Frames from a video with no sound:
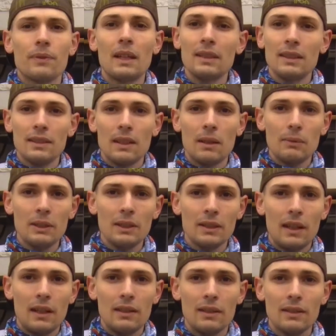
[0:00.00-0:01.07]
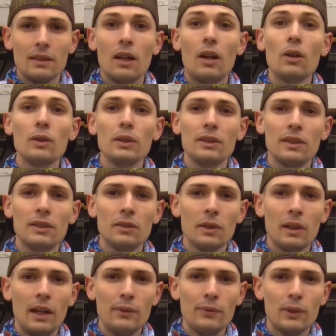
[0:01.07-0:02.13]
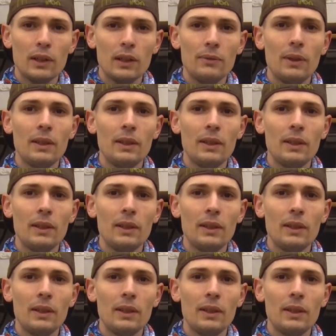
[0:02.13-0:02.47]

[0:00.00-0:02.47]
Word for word: Das ist aber nicht alles. Auch ist es noch einfacher,